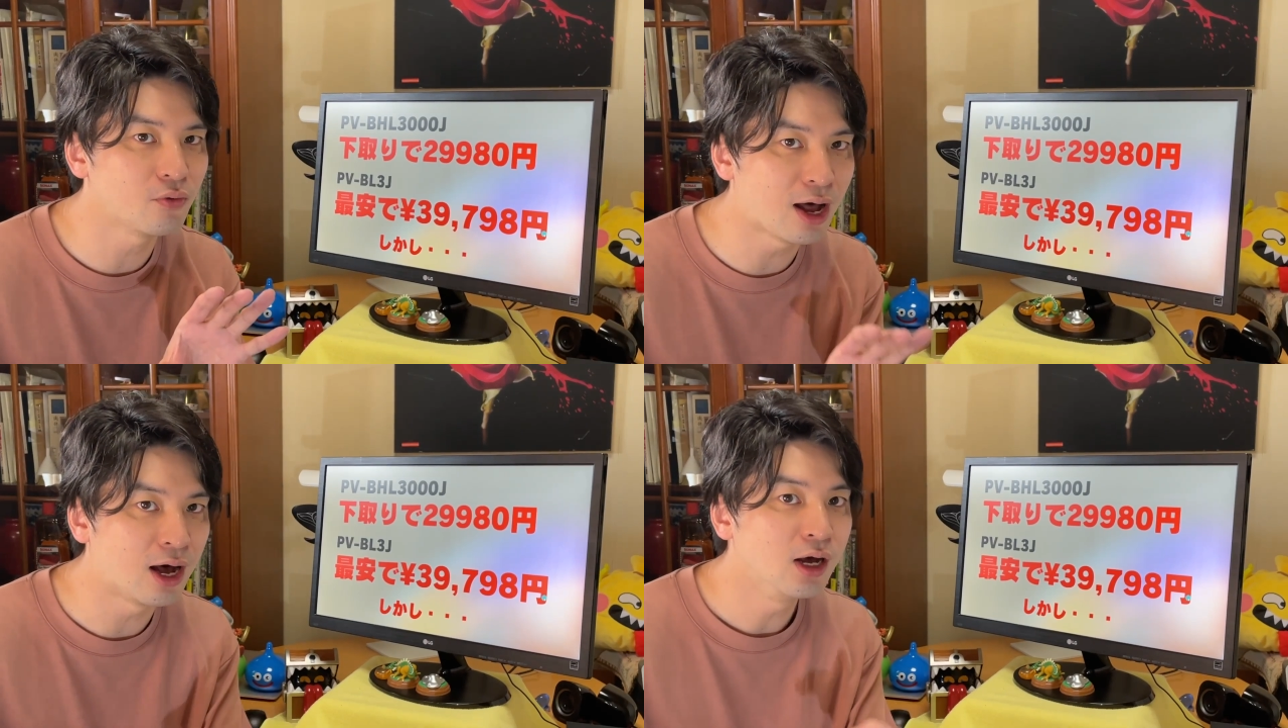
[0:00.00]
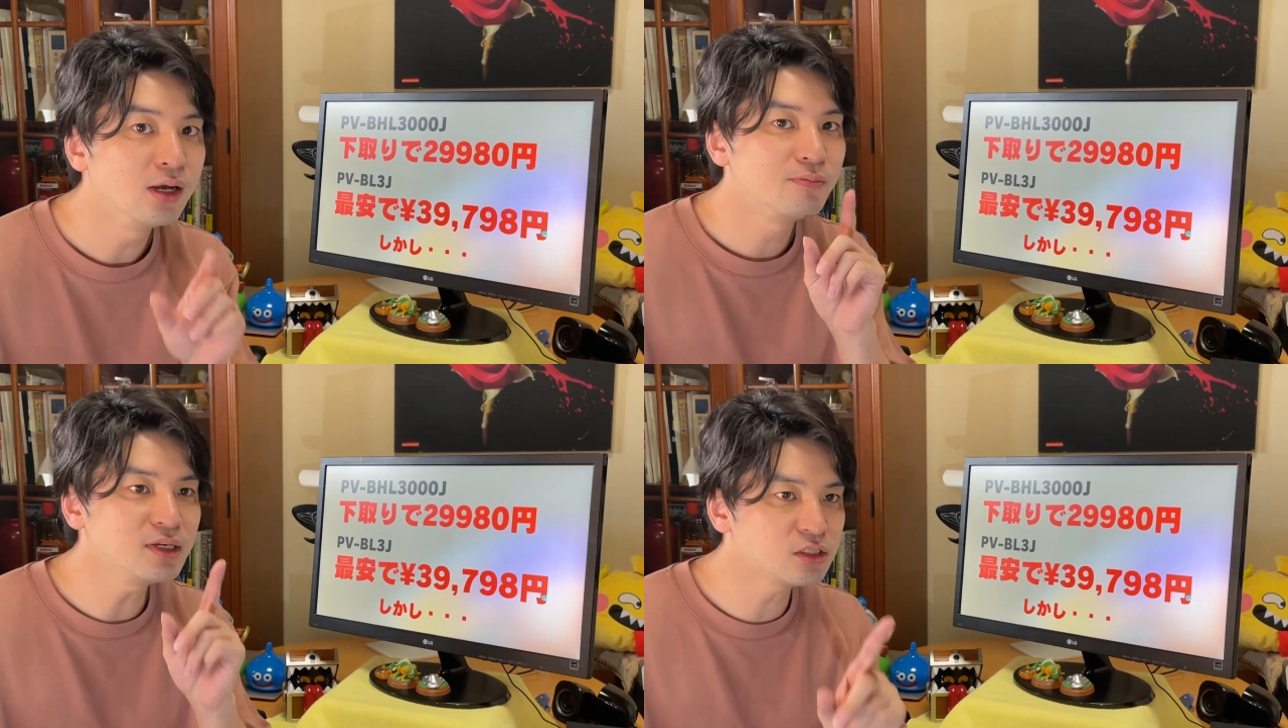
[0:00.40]
は、
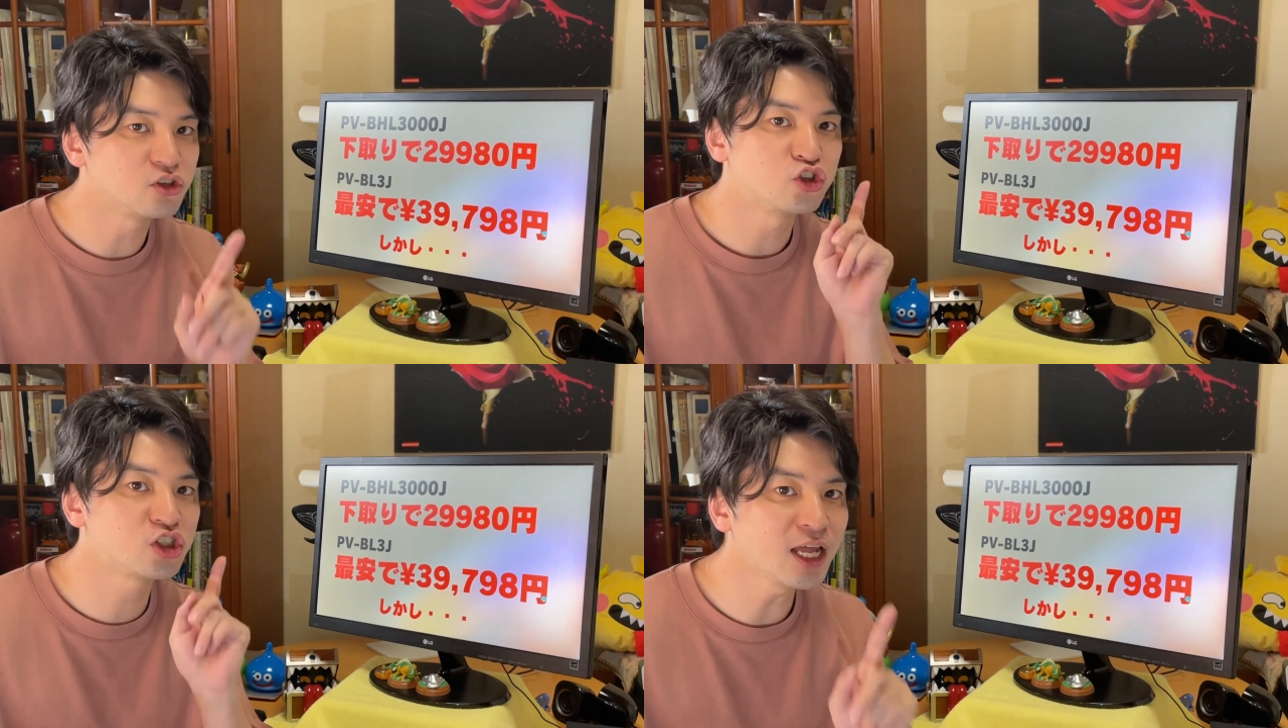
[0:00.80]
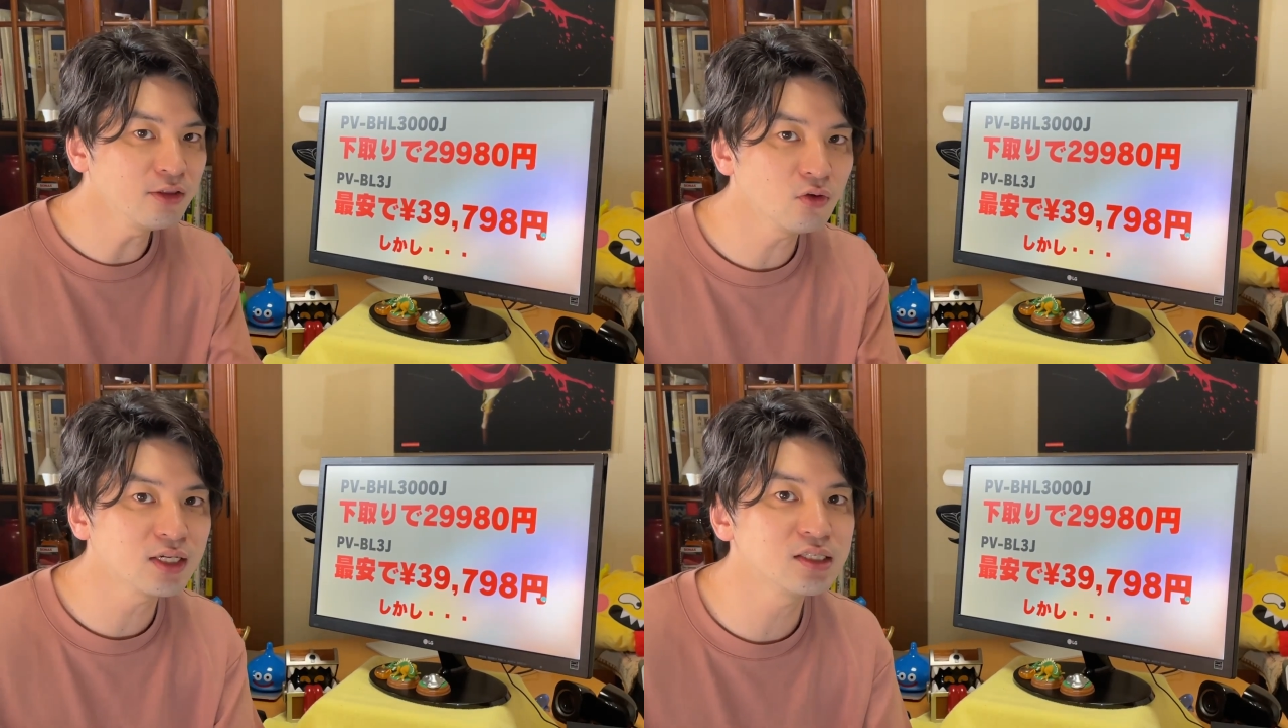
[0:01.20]
まず、
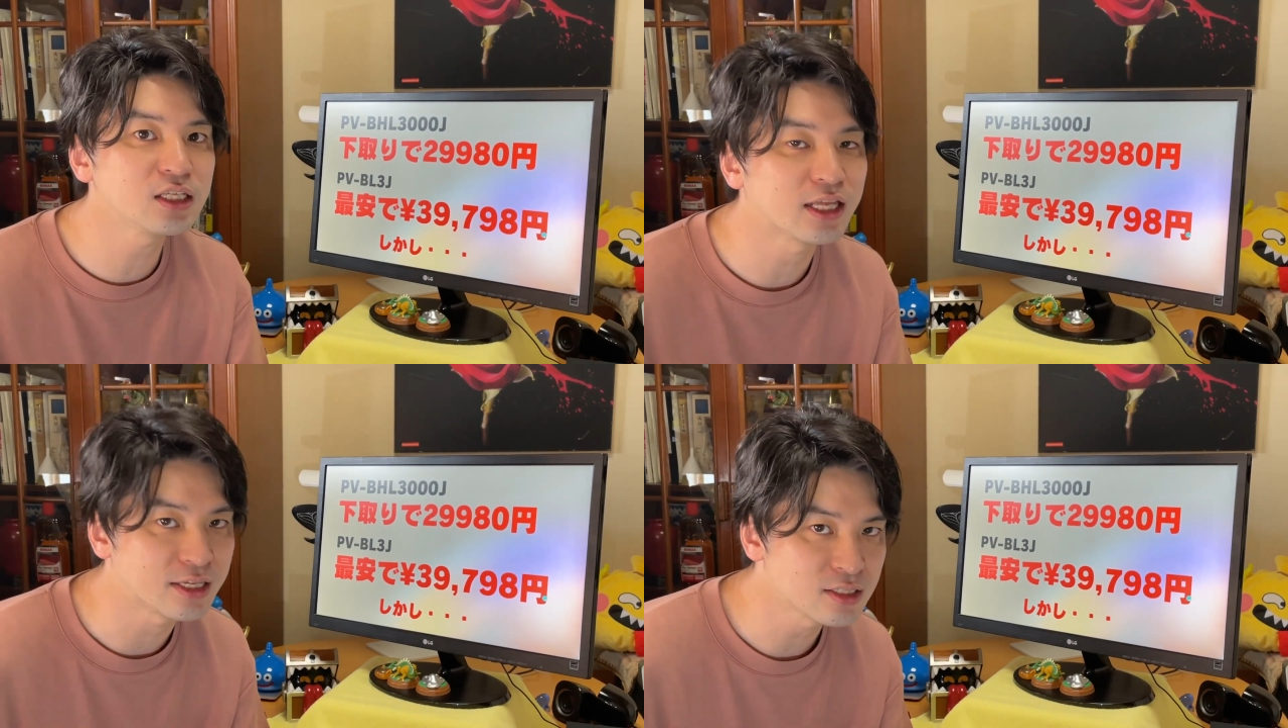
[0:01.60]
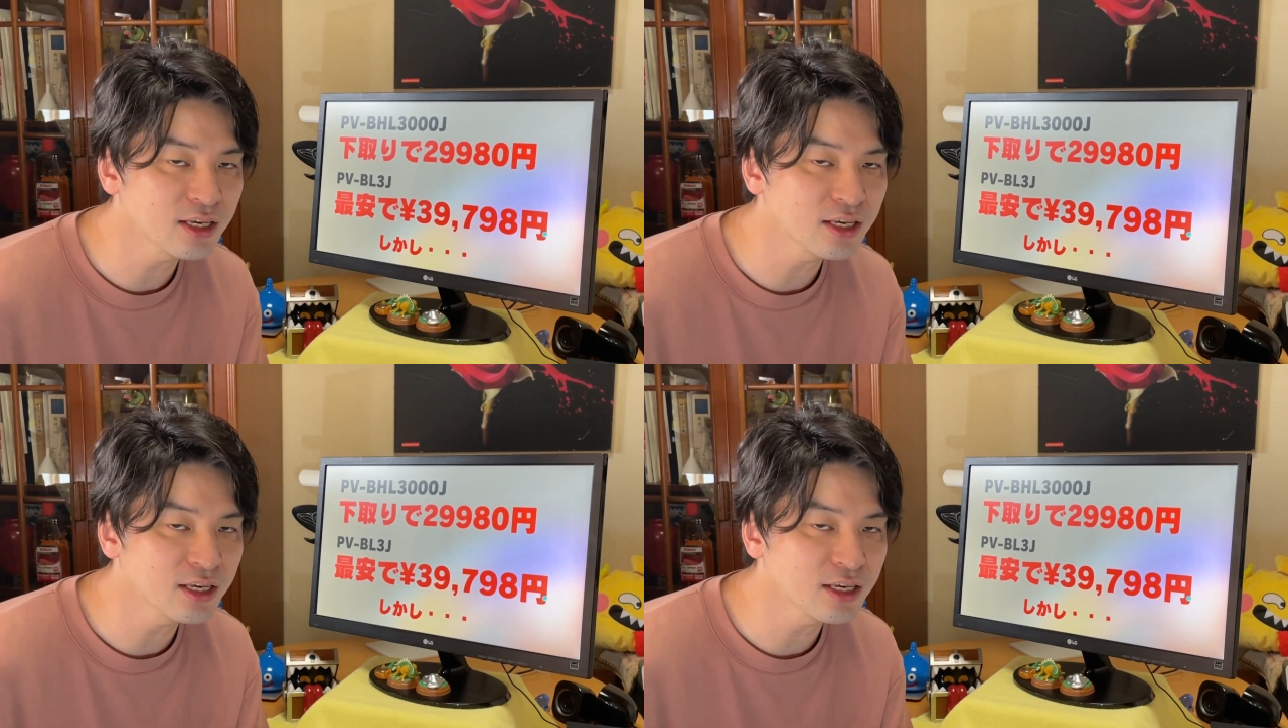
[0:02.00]
スタンドが付いてないです。